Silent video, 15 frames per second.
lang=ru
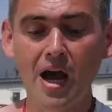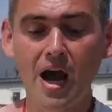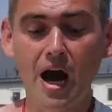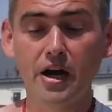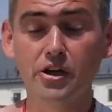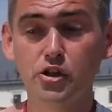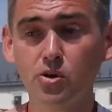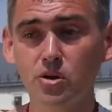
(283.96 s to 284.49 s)

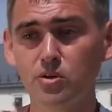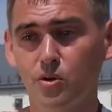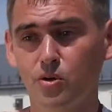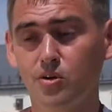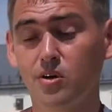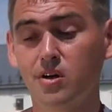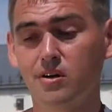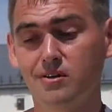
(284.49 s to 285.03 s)
А еще
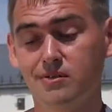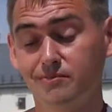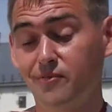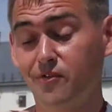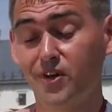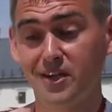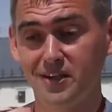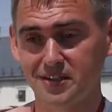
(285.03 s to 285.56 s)
одной э,
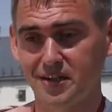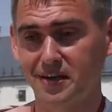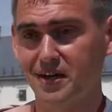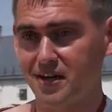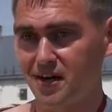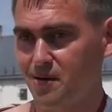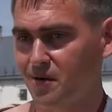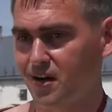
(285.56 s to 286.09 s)
фреской
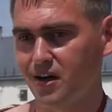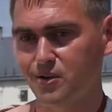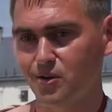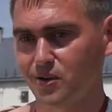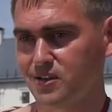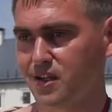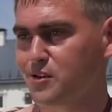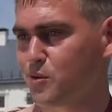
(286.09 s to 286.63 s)
храма,
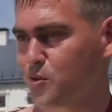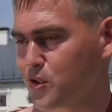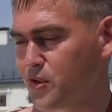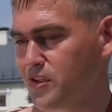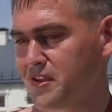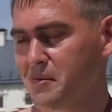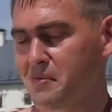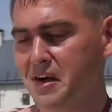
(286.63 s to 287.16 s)
которая
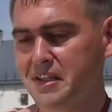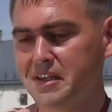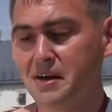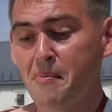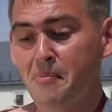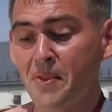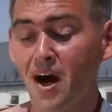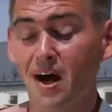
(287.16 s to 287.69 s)
заслуживает внимания
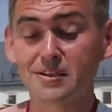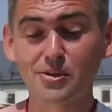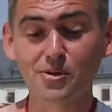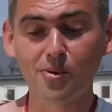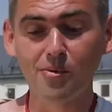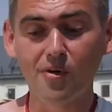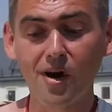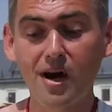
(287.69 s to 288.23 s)

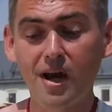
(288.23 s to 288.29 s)
особого,